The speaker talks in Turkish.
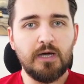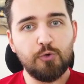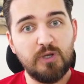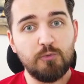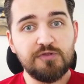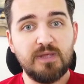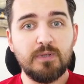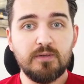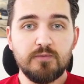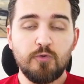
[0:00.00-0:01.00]
Anonymous
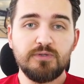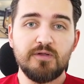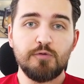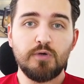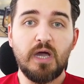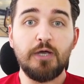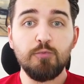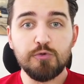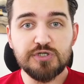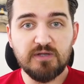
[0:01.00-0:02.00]
gibi, ondan sonra
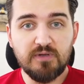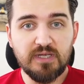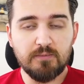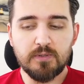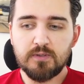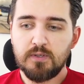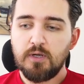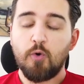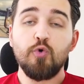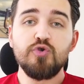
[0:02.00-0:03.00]
Animus çeviri gibi,
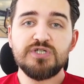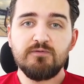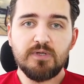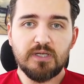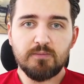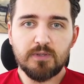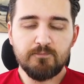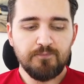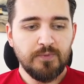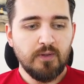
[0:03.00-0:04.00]
oyun çeviri gibi
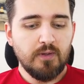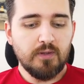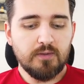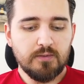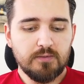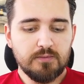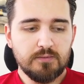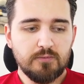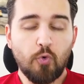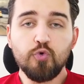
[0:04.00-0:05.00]

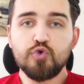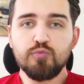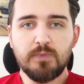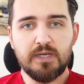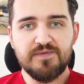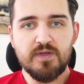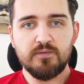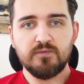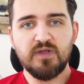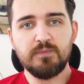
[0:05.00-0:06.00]
e, oluşumlarda
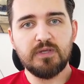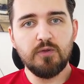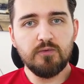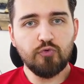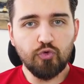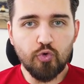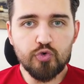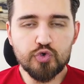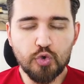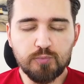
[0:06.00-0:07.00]
tabii ki Türk
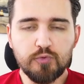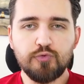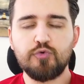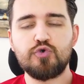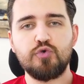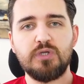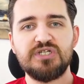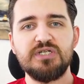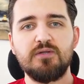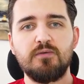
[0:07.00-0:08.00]
oyuncu topluluğunu düşündüğü
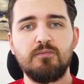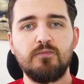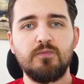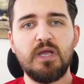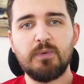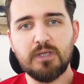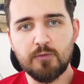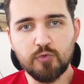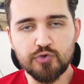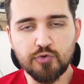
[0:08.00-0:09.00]
için yamalar
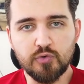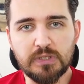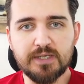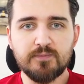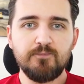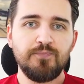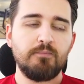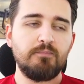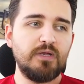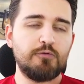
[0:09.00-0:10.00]
oluşturuyorlar.
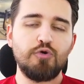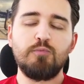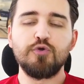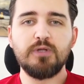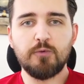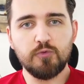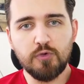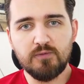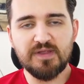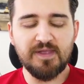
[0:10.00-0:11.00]
Bir sürü modlar
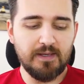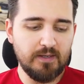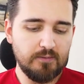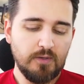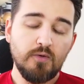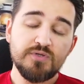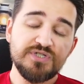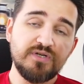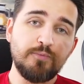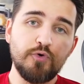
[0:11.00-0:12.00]
oluyor vesaire
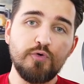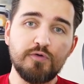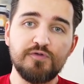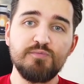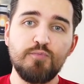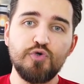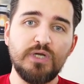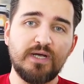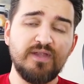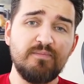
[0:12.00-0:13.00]
çıkıp oynuyoruz. Şimdi
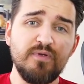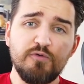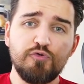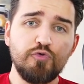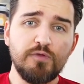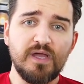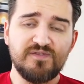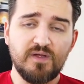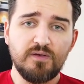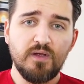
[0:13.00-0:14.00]
bugüne kadar bir sürü
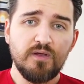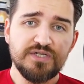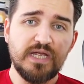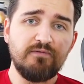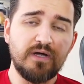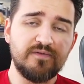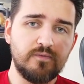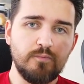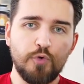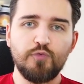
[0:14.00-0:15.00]
zaten şey
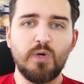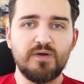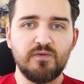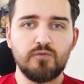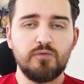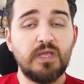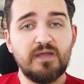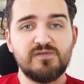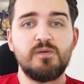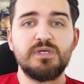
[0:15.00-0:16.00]
vardı, mod vardı.
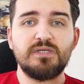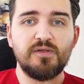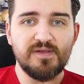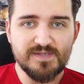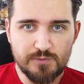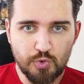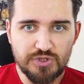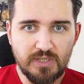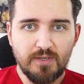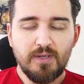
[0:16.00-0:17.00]
GTA 5'te de zaten
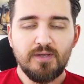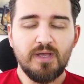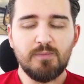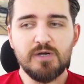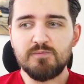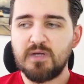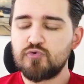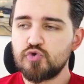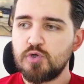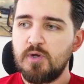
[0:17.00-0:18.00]
Türkçe yama
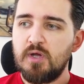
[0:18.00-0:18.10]
mevcut.